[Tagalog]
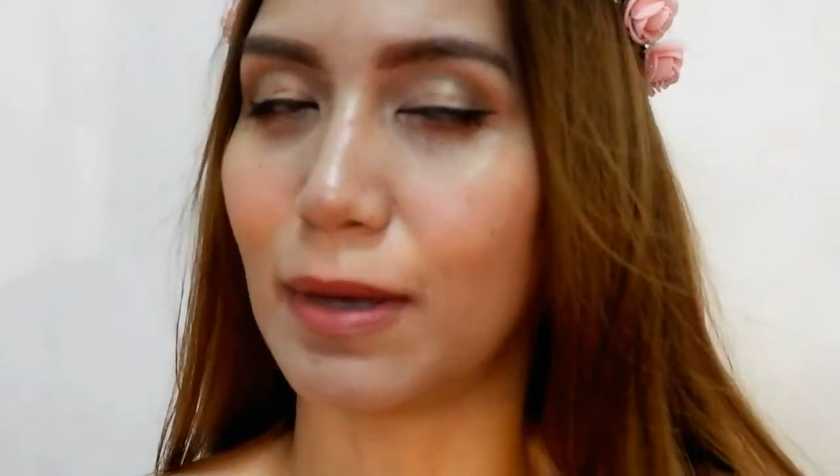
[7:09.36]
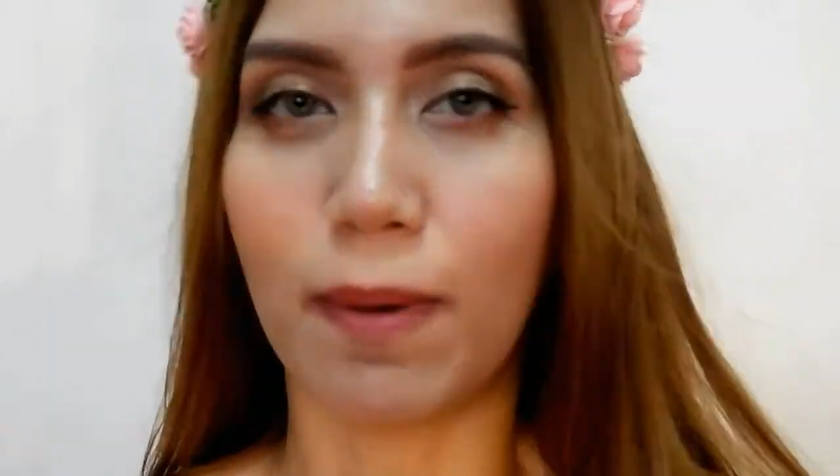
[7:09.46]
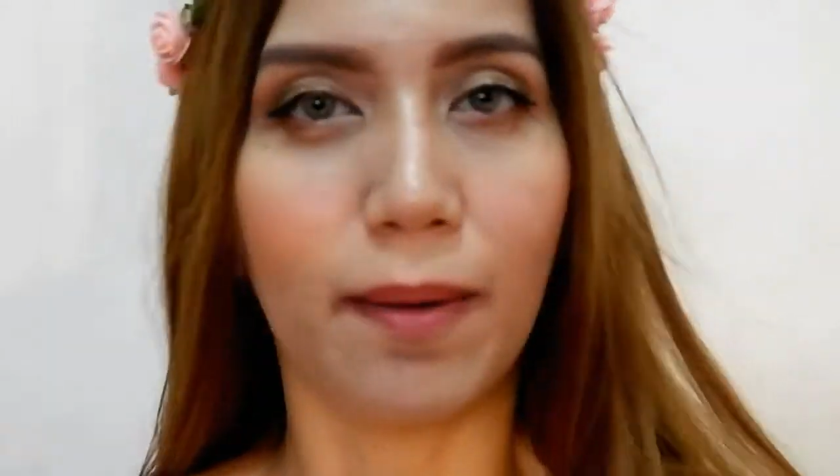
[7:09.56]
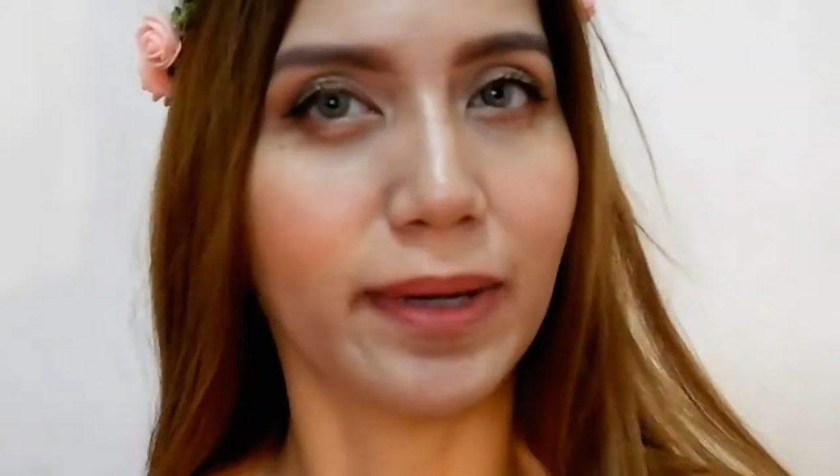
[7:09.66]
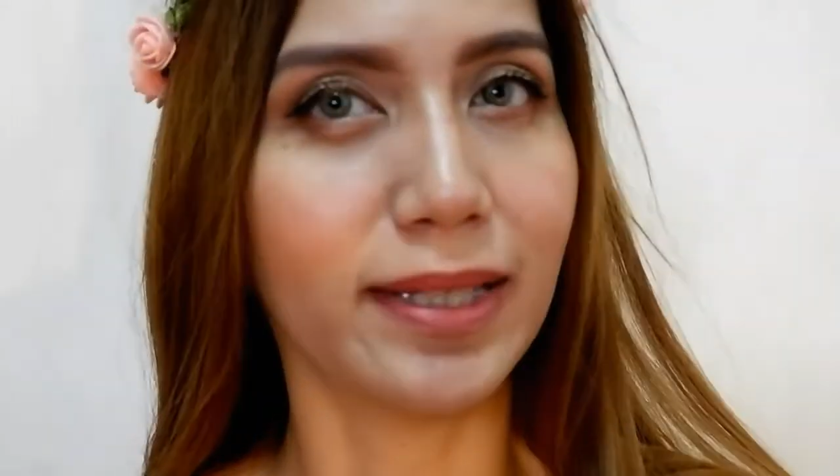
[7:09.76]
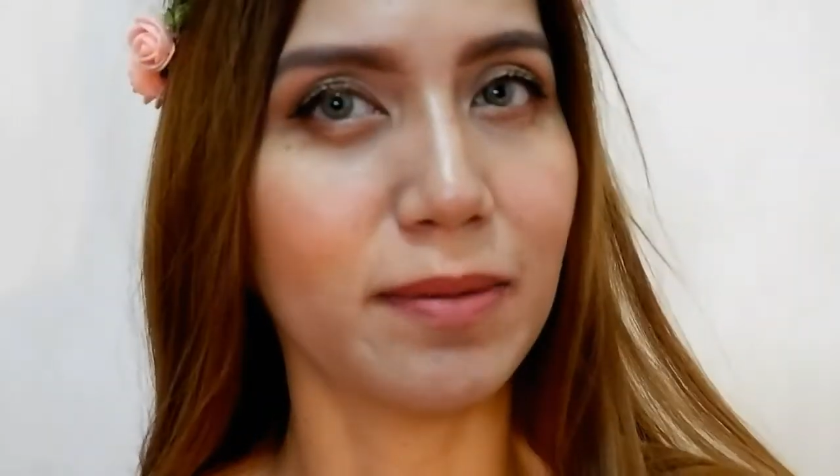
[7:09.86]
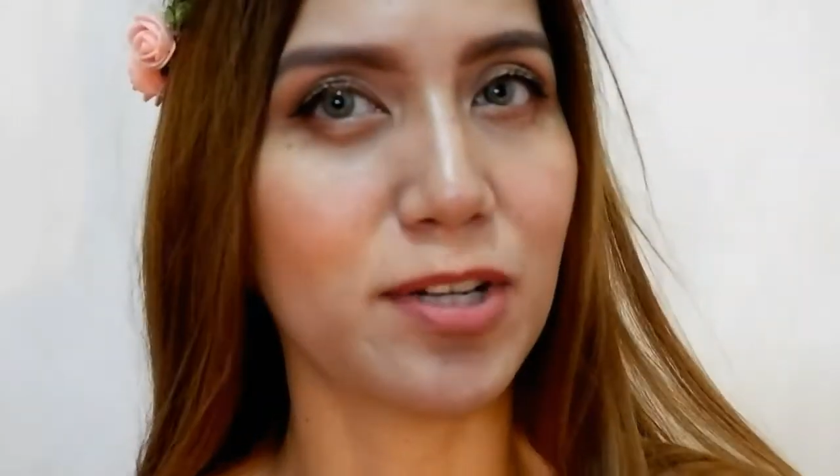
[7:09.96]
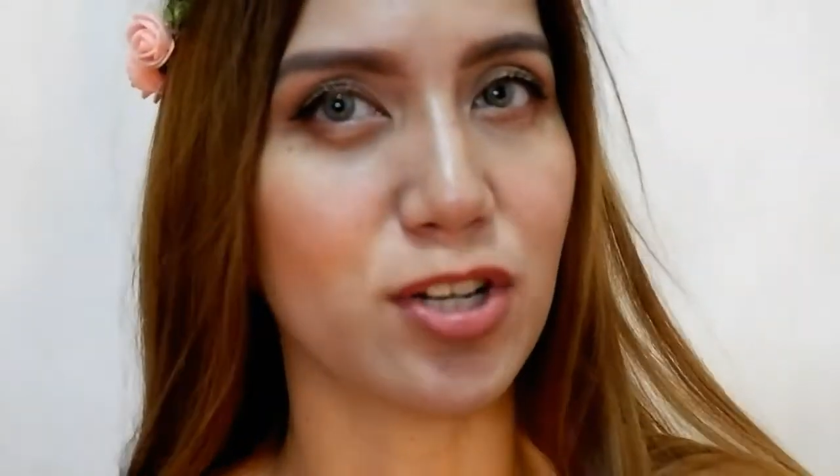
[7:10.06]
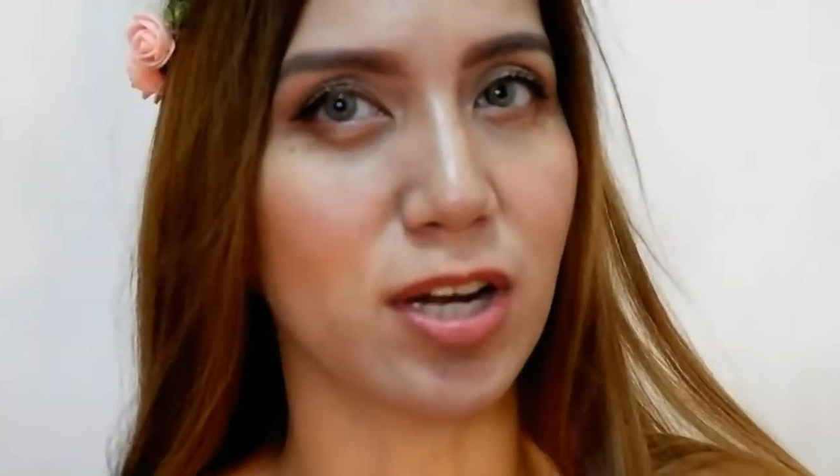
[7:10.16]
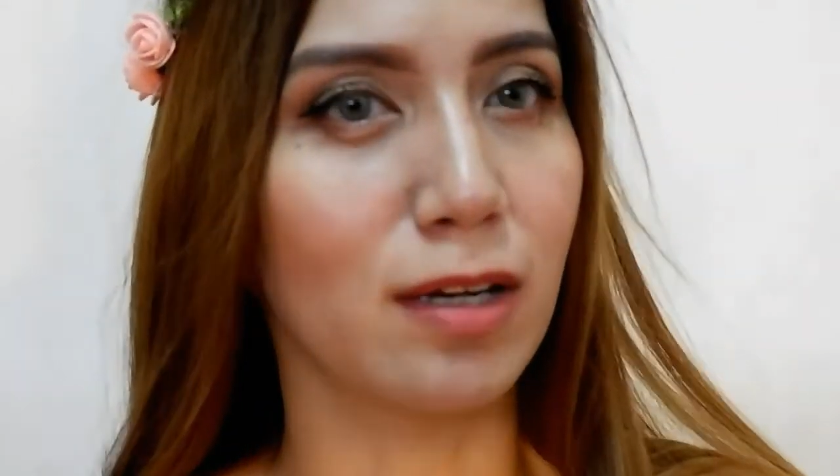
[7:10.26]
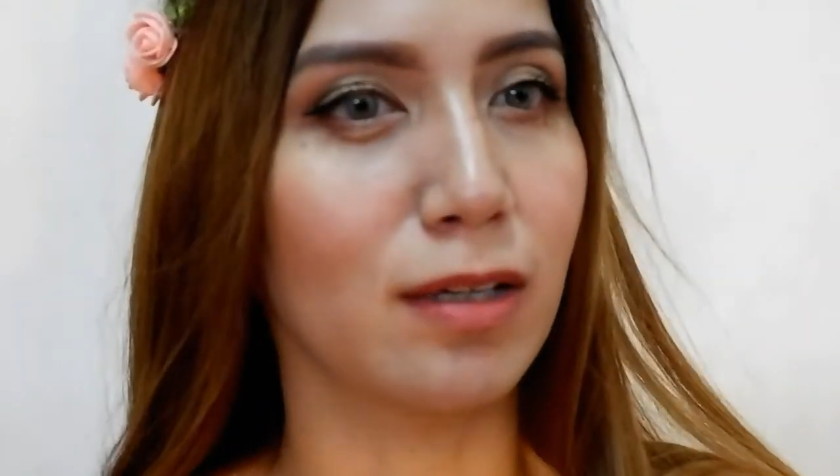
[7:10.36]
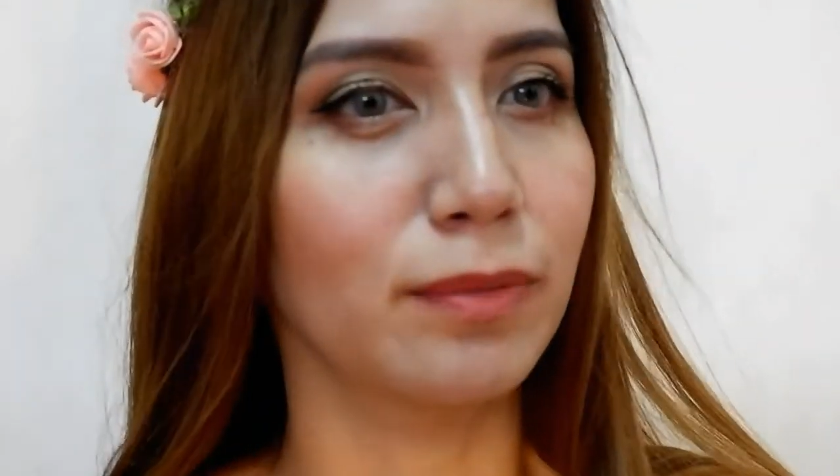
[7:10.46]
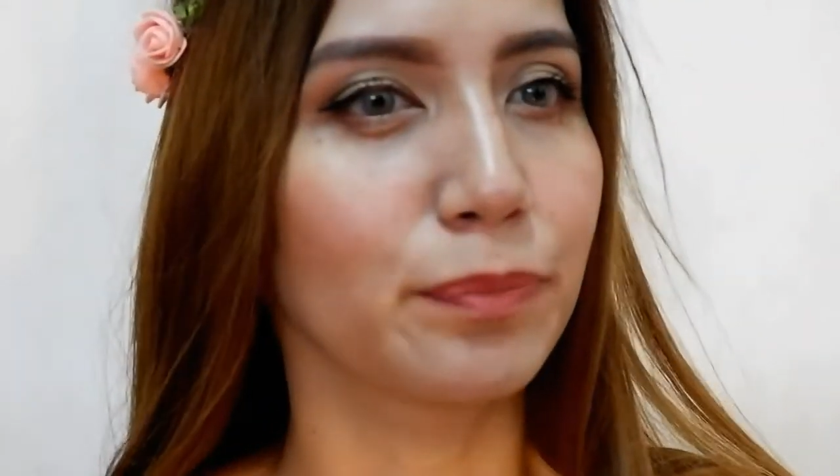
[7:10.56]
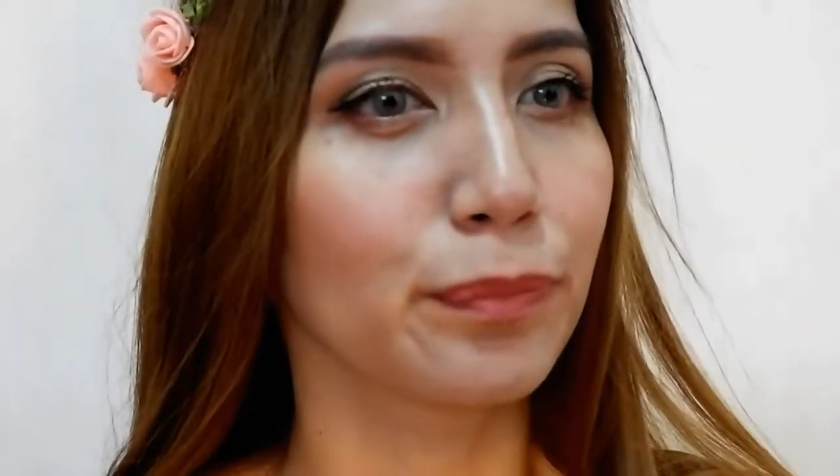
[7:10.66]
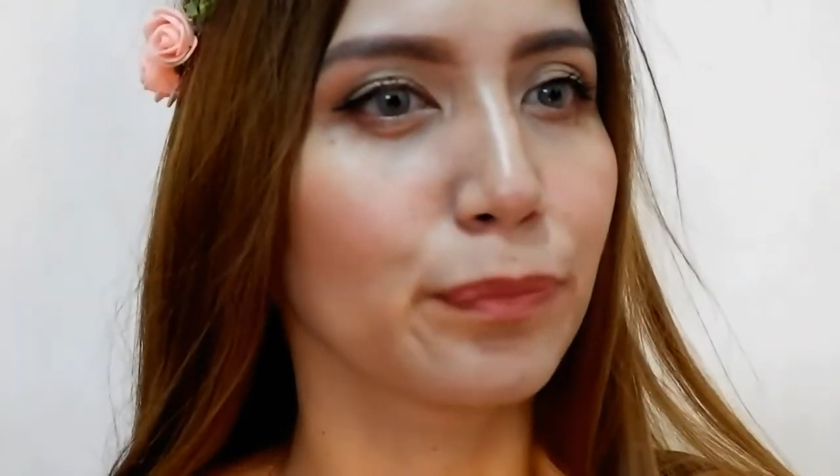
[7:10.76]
Diba? Maganda ba siya?